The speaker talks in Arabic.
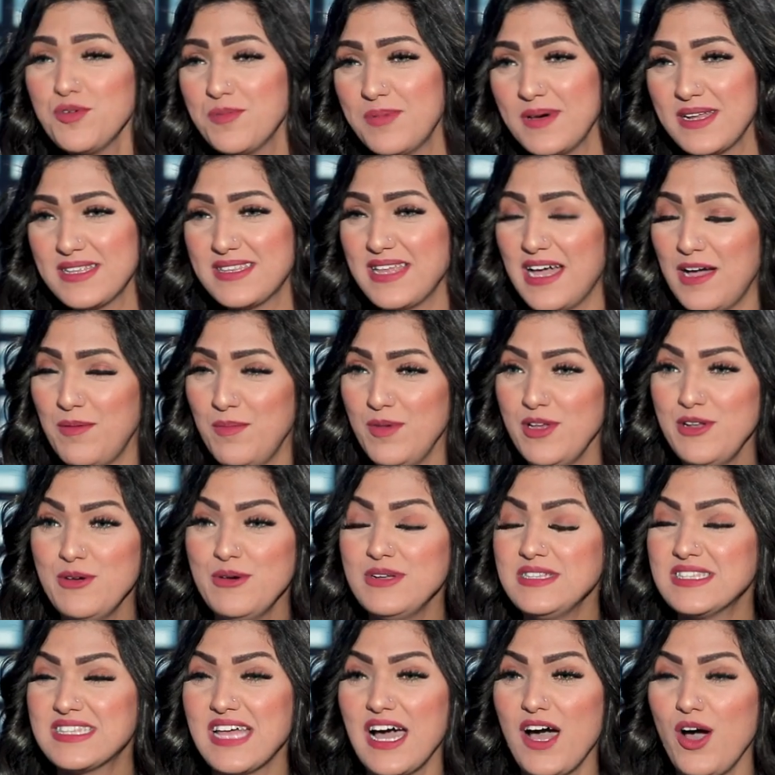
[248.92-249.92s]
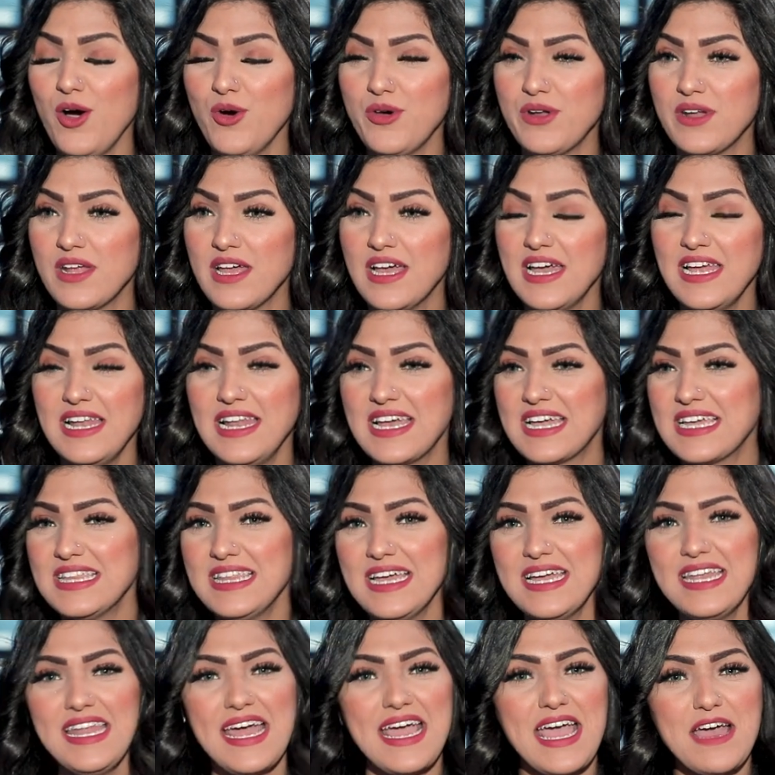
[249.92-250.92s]
مجبر تعمله انت حر
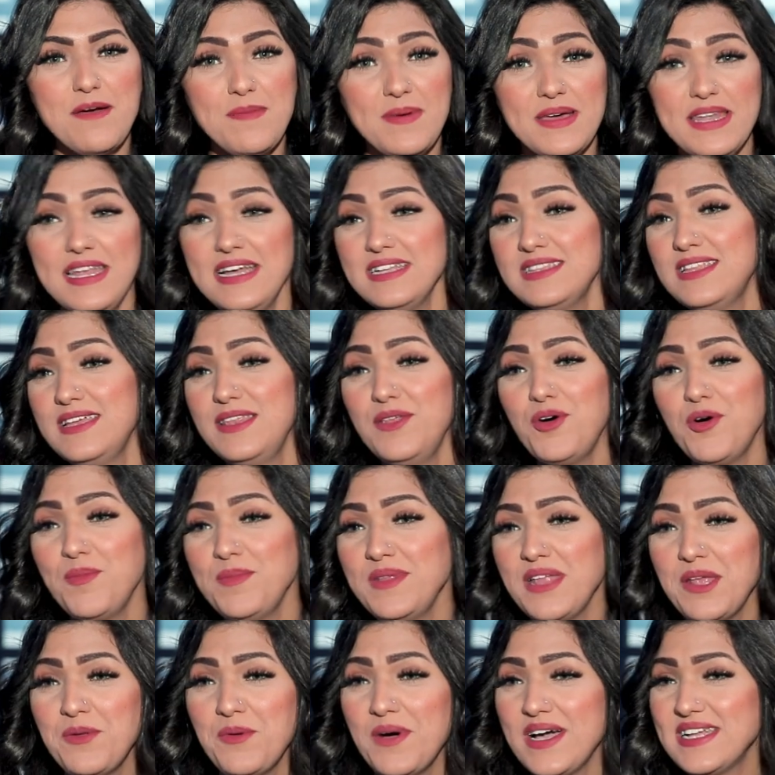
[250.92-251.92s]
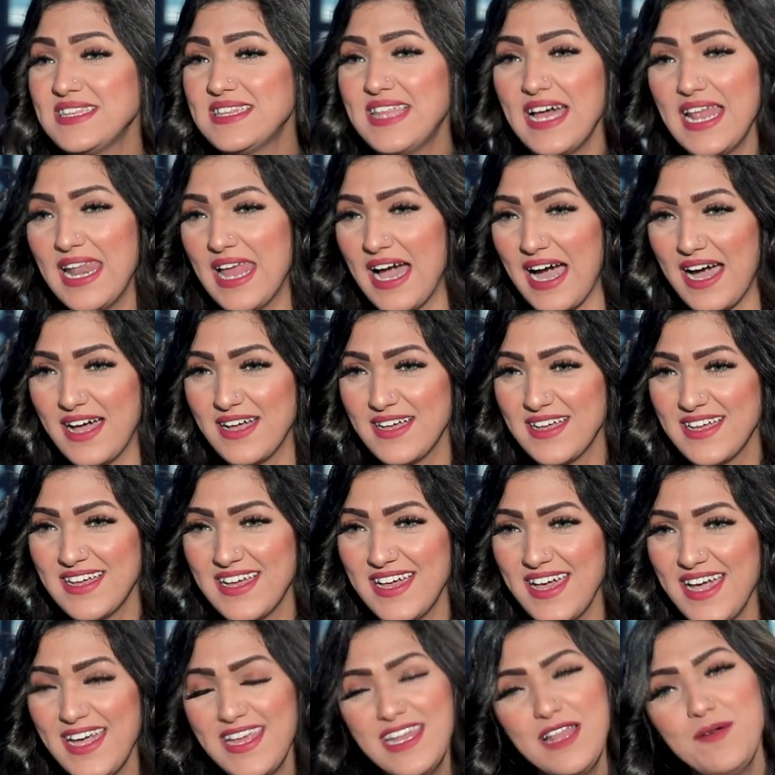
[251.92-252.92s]
لكن احنا كبنات ده نوع من انواع الدلع
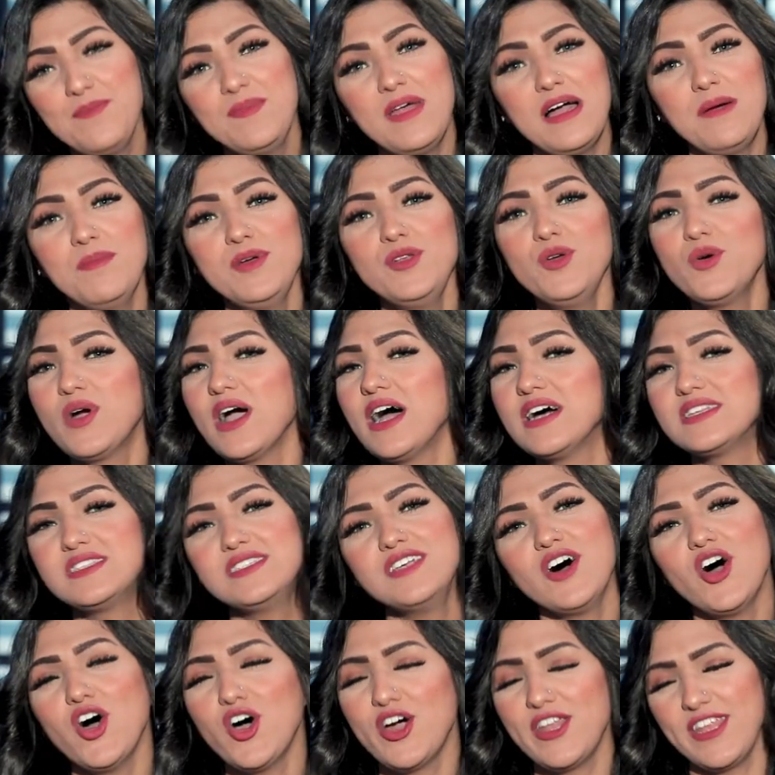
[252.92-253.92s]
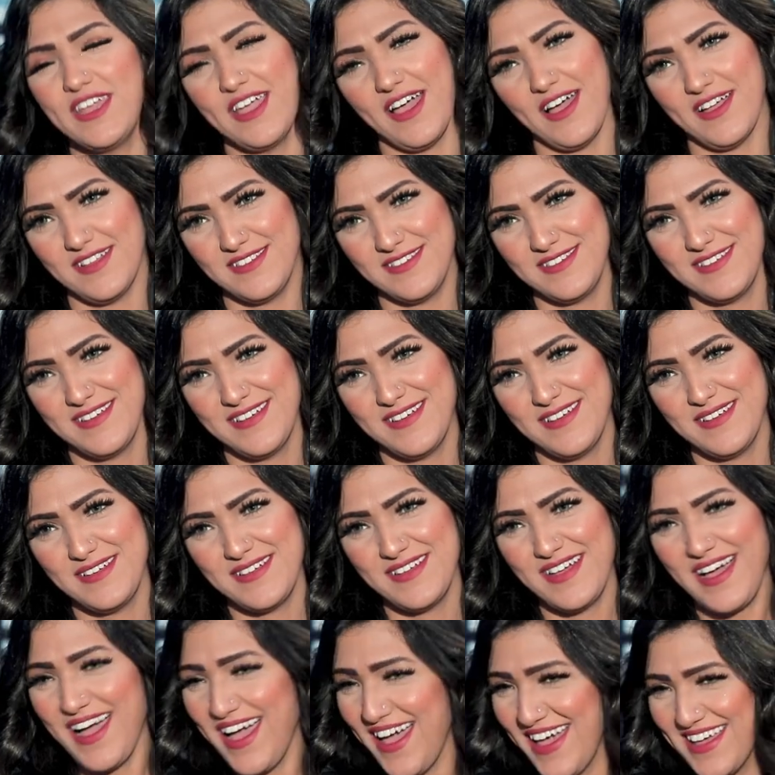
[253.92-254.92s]
احنا بنعمله كهزار يعني
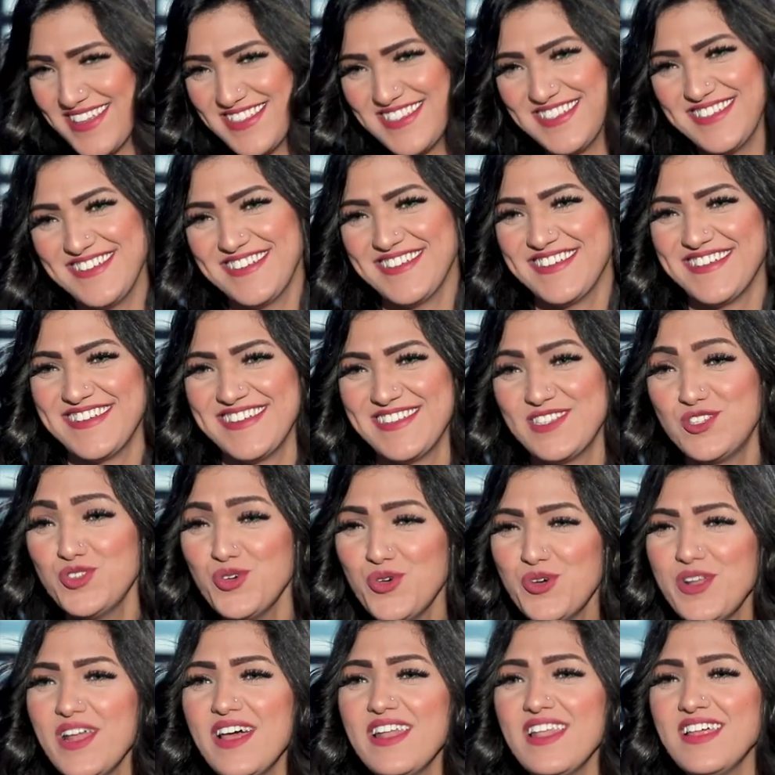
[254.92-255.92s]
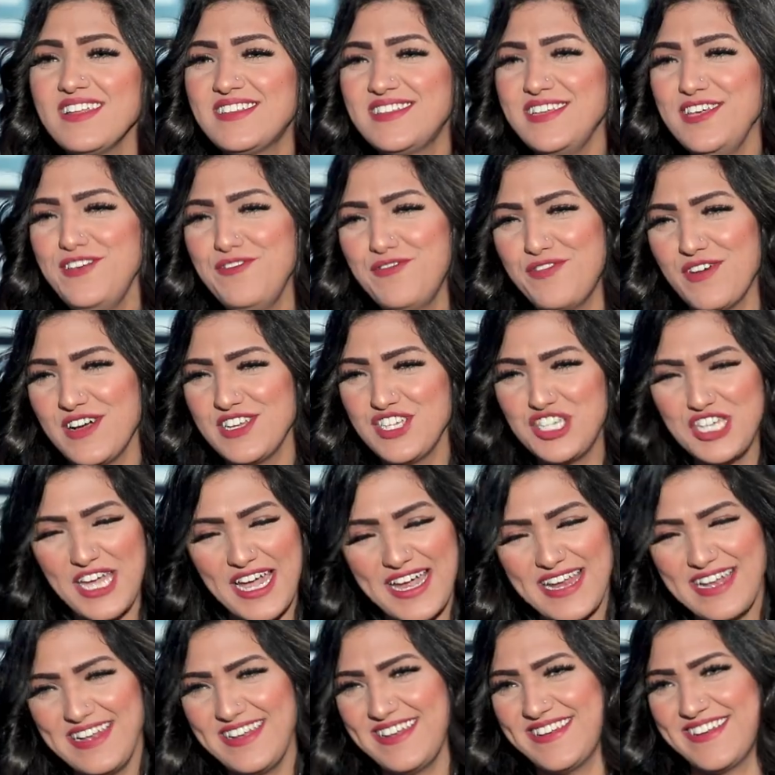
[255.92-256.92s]
عادي صوره لطيفه
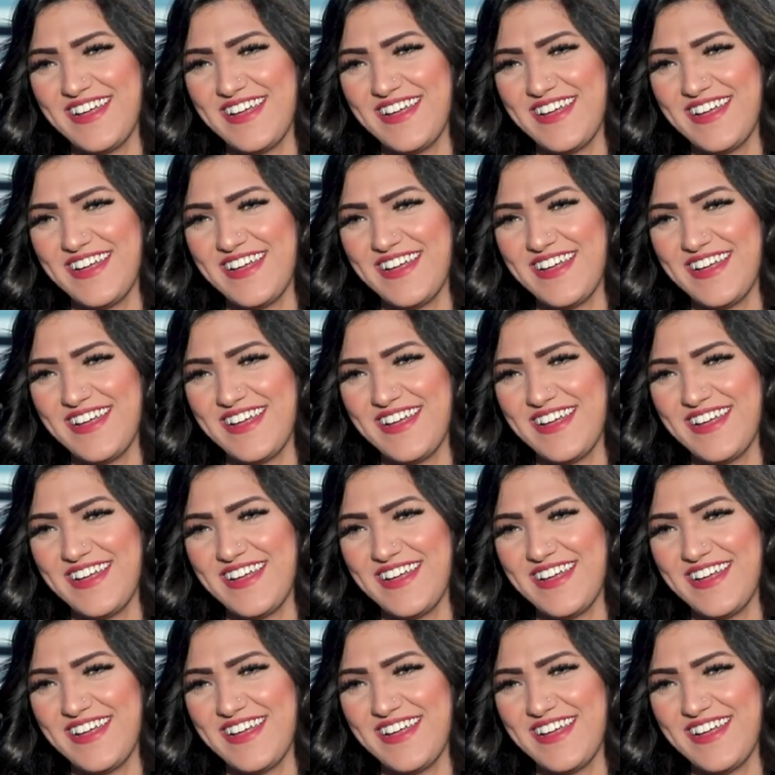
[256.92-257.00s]
شكل